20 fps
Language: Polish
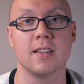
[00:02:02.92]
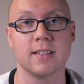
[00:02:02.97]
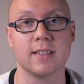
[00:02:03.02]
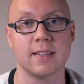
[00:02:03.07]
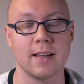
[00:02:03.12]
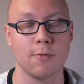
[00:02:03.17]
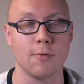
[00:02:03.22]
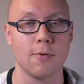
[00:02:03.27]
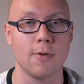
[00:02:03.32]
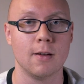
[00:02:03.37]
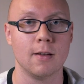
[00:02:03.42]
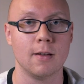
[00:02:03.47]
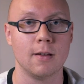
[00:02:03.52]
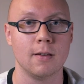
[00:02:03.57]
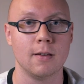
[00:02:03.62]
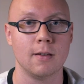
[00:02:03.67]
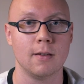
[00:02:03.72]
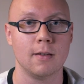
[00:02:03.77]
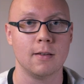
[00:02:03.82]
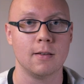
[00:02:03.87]
istniał.
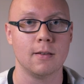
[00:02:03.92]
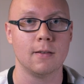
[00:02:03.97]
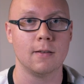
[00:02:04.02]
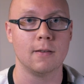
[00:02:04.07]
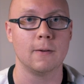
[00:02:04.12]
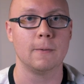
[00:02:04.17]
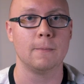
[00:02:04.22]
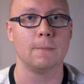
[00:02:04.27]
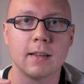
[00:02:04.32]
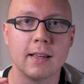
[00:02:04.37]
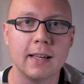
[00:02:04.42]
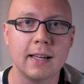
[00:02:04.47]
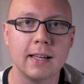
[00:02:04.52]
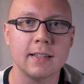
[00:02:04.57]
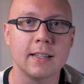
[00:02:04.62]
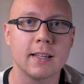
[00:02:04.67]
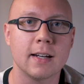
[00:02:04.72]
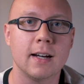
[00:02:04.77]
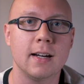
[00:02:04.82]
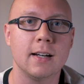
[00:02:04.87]

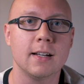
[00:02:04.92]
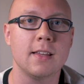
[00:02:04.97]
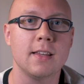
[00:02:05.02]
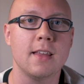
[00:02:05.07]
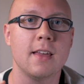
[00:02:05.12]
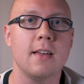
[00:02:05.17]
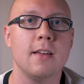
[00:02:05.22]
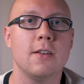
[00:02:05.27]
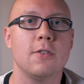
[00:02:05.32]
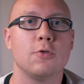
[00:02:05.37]
Generalnie